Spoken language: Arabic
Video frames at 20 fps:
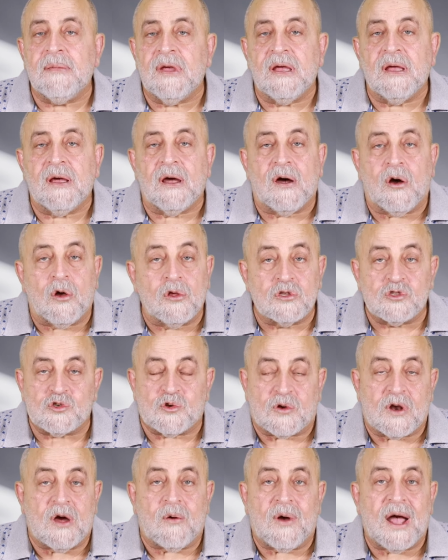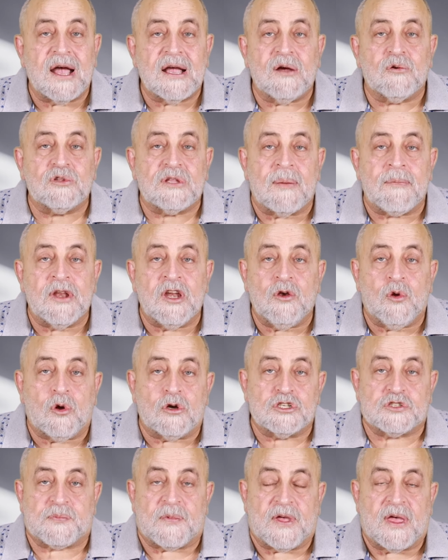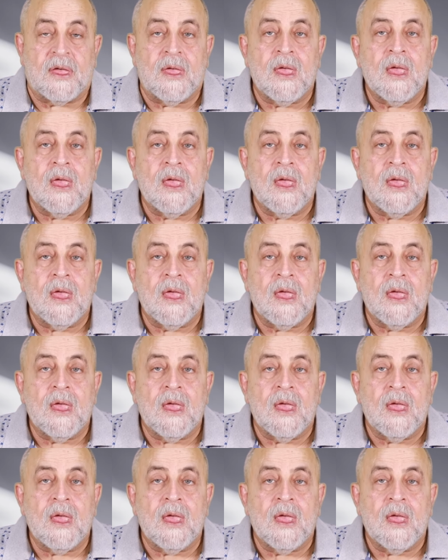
عنصر او حاجه و80 عشبه